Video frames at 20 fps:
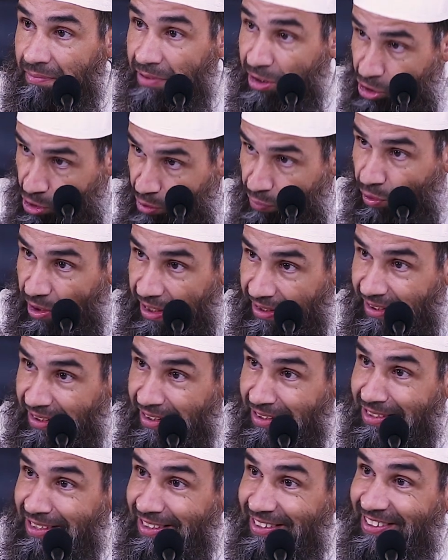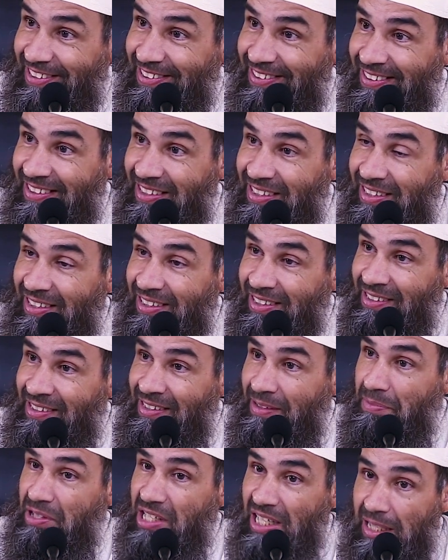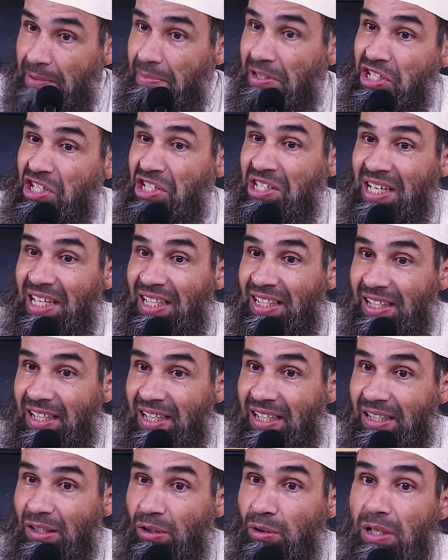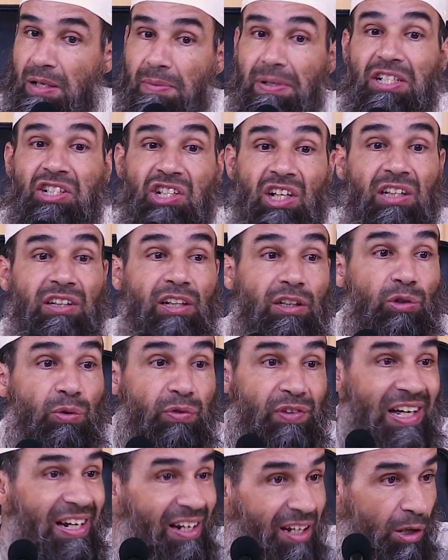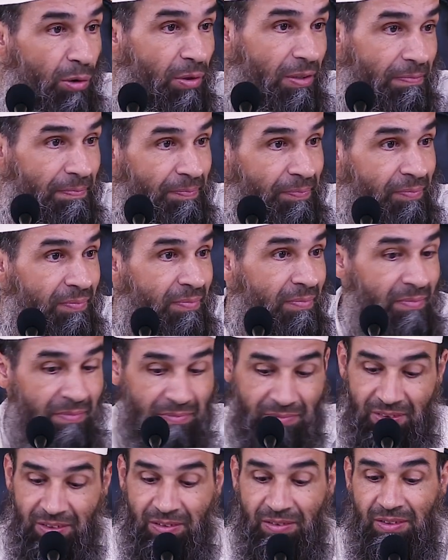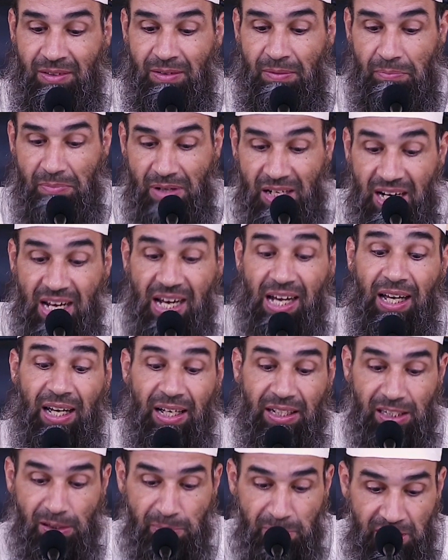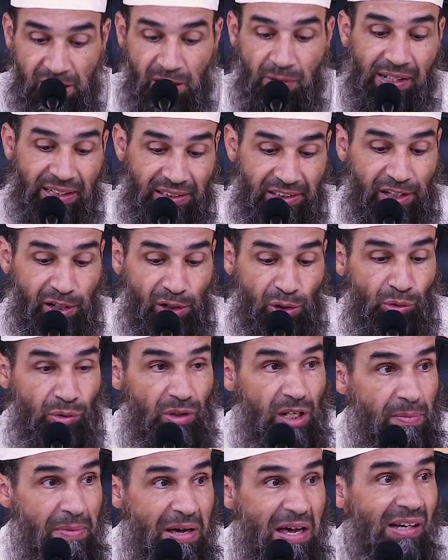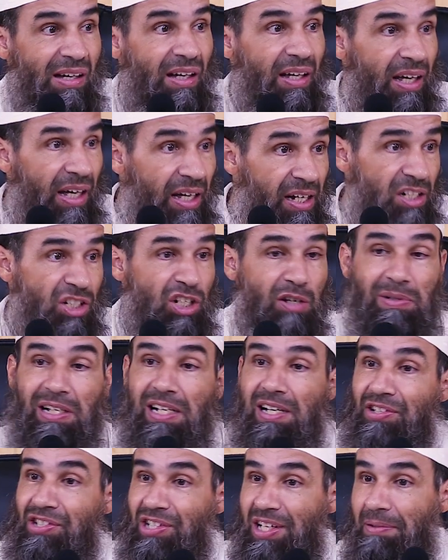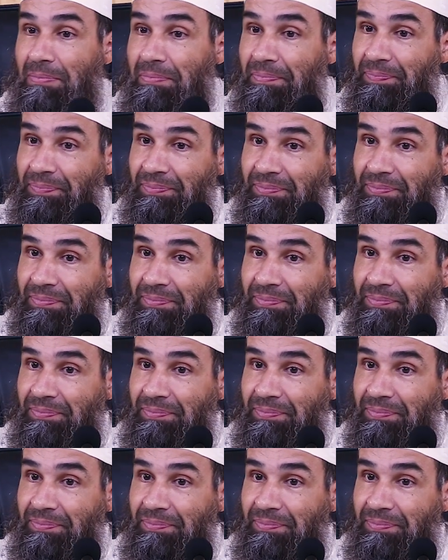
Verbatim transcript: باش تشوفوا قضيه المساله ماشي سهله راه العلماء شددوا فيها القول من اخذ بنوادر العلماء خرج من الاسلام